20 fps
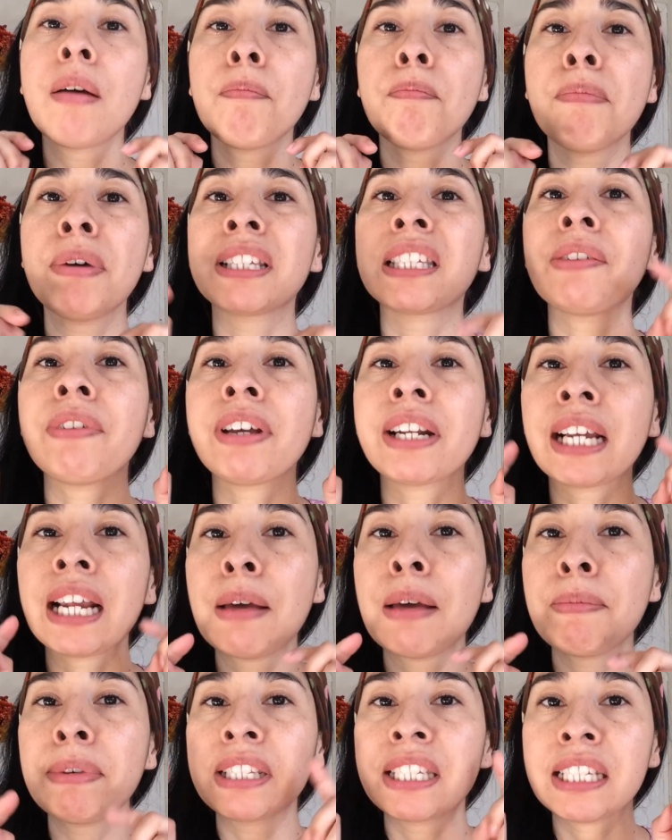vas a ver que
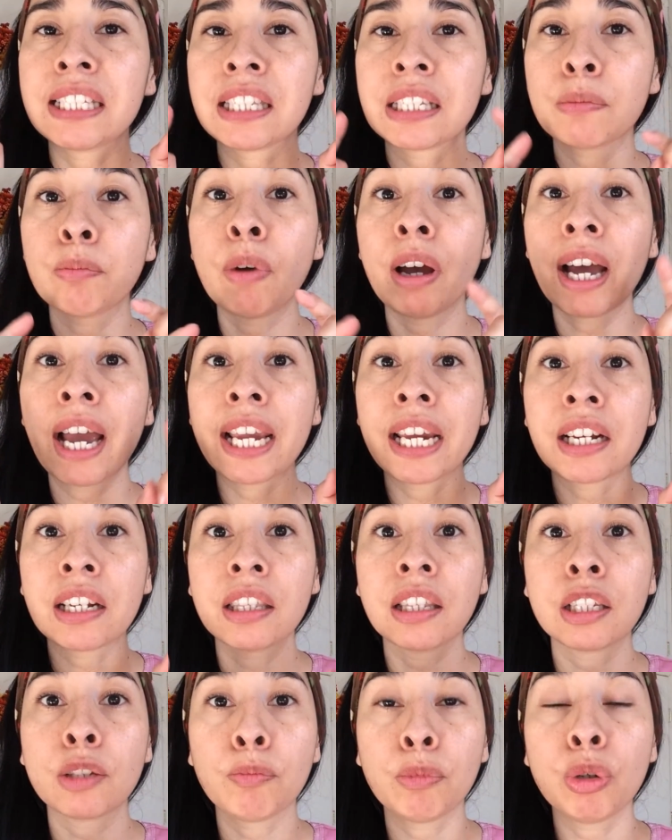las manchitas van a
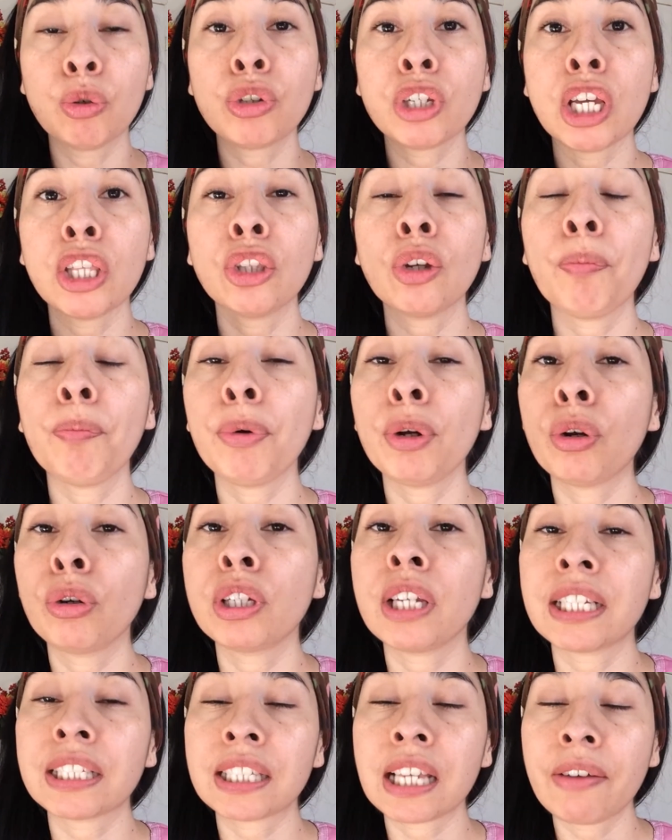ir disminuyendo, pero
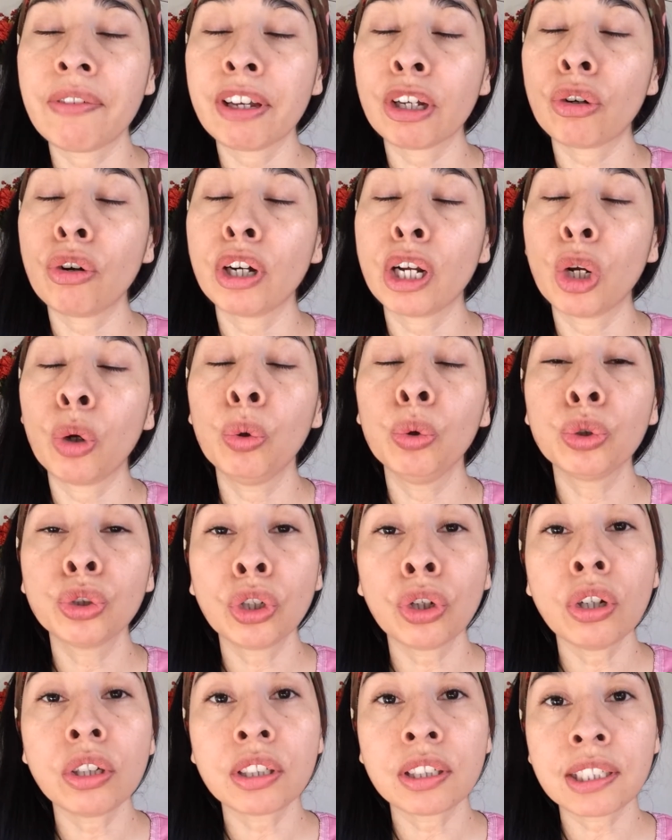ya saben, con el
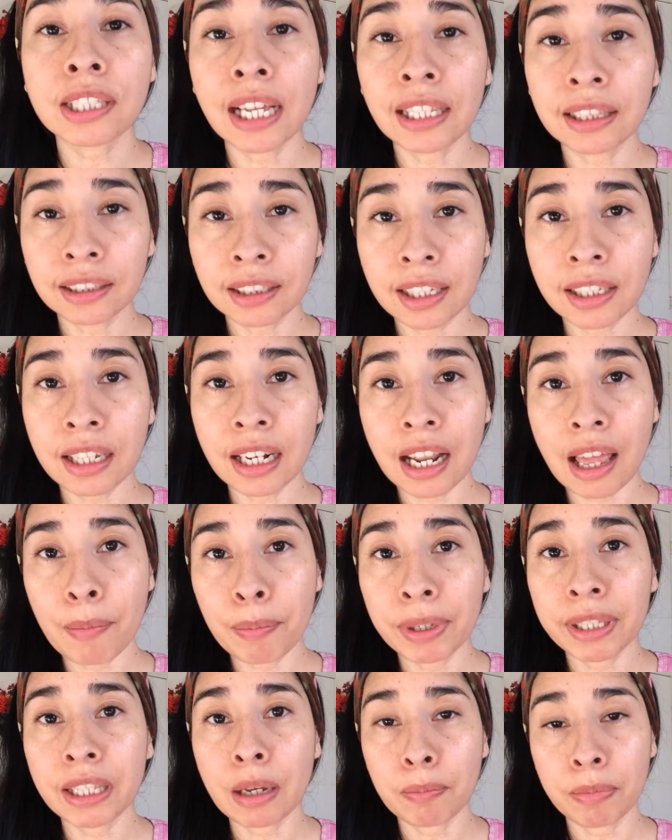uso constante de la
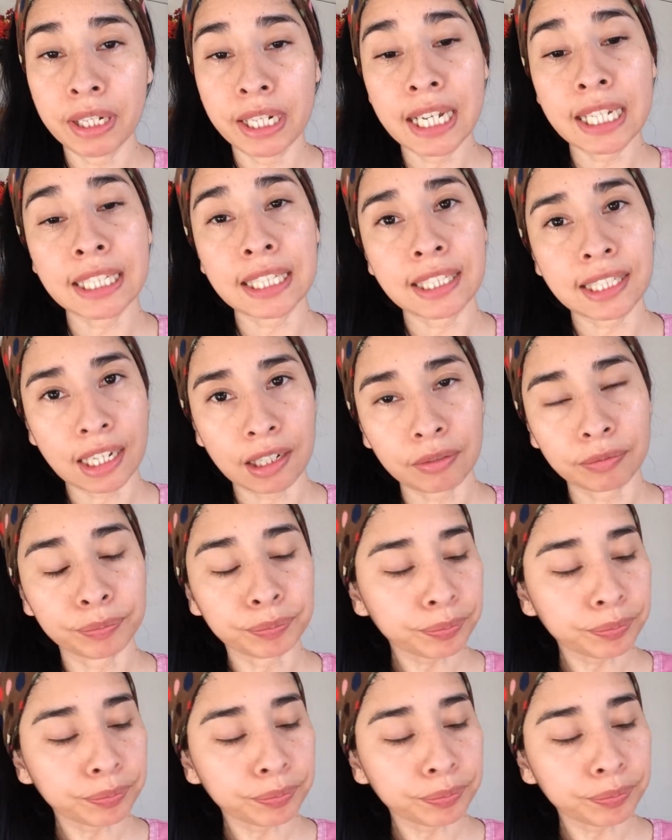vitamina C.